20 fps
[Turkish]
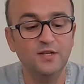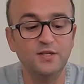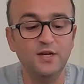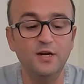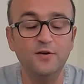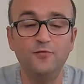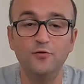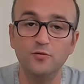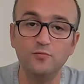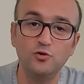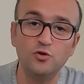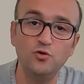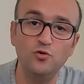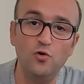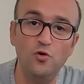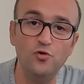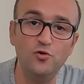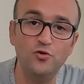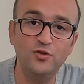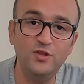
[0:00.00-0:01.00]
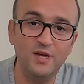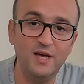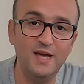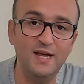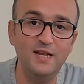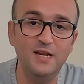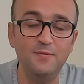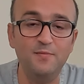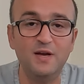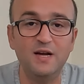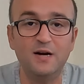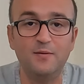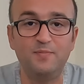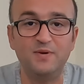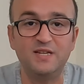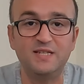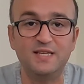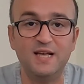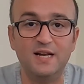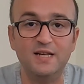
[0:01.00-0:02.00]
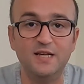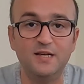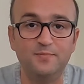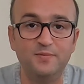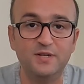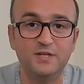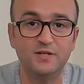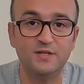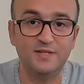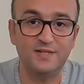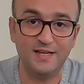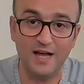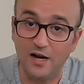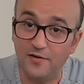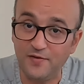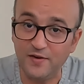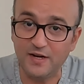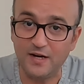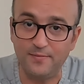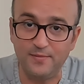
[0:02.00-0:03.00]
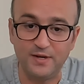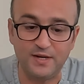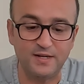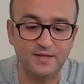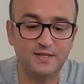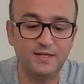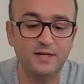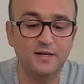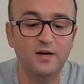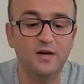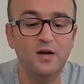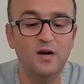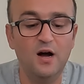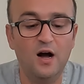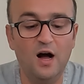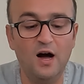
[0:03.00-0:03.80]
Telefonumuzun önünde 50 megapiksellik bir selfie kamerası,